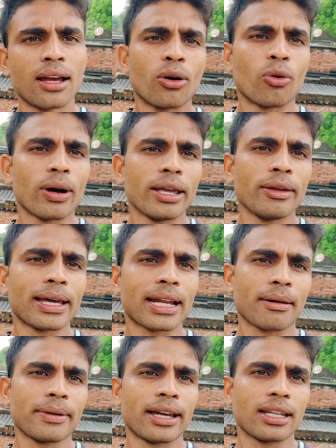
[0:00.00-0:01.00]
वही मेरा
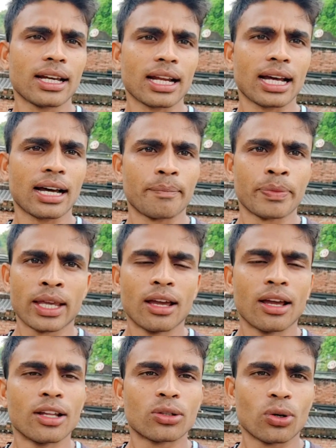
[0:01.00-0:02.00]
भी है ठीक है ना
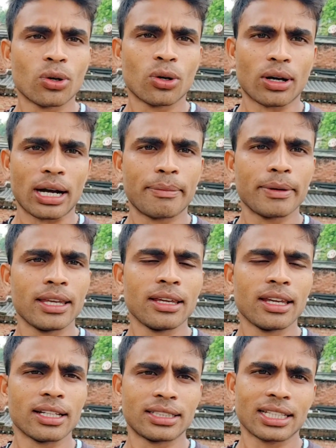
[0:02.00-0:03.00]
तो अभी
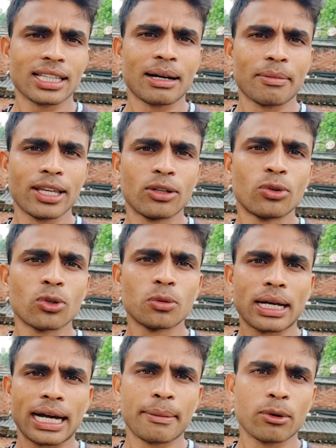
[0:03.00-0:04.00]
जितना मैं यूट्यूब
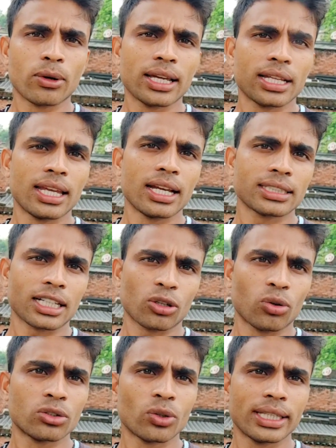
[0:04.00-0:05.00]
आप लोग ये देख सकते
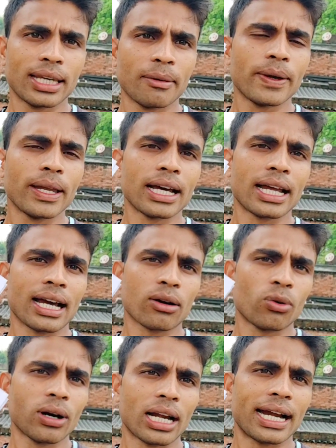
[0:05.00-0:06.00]
हो जो ये पिन है ना
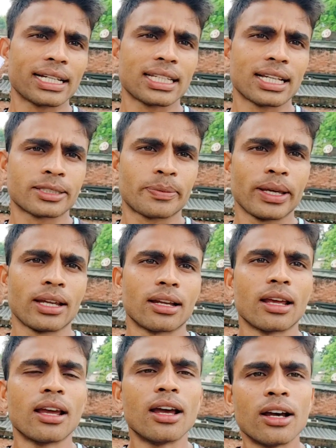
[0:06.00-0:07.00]
गूगल एडसेंस पिन
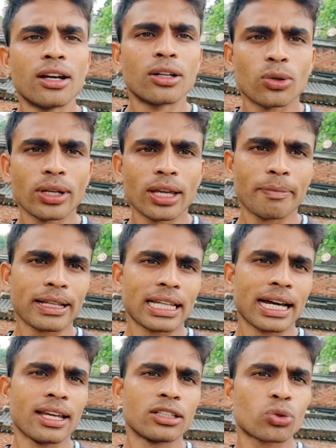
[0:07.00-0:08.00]
तो ये पता
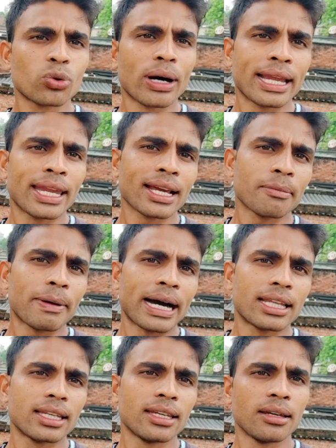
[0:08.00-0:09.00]
है इसको आने के बाद
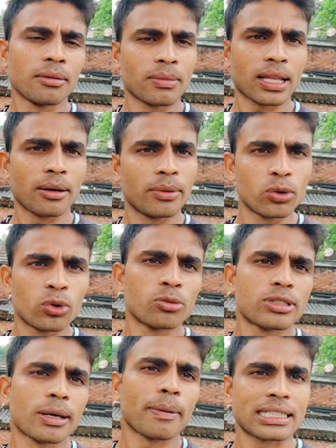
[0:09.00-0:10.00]
ही मतलब यूट्यूब
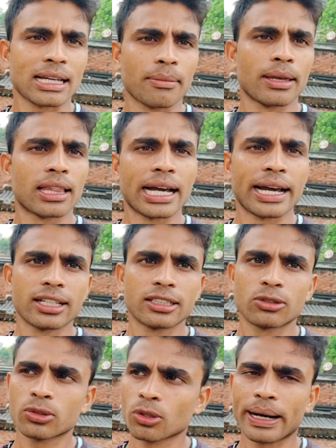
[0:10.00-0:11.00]
से पैसा मिलता है
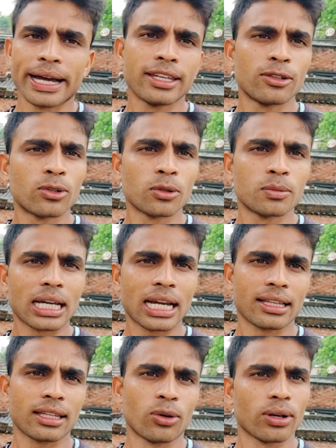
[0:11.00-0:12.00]
जो जो भाई यूट्यूब
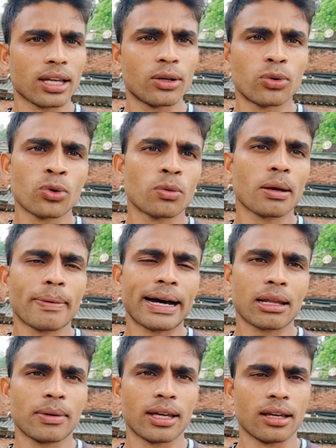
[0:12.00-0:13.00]
चलाते होंगे यूट्यूब के बारे
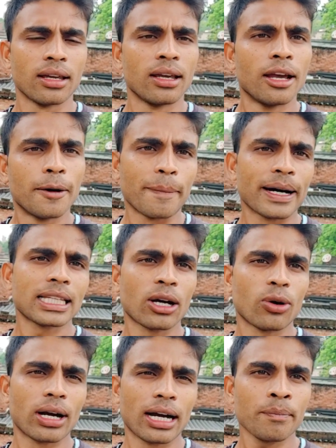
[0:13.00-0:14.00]
में पता
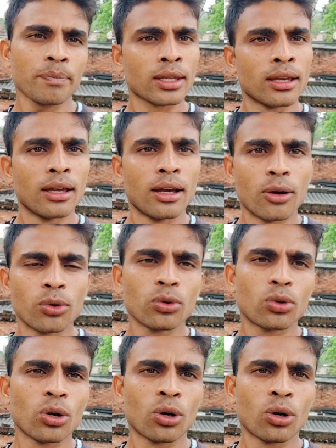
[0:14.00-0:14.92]
होगा उनको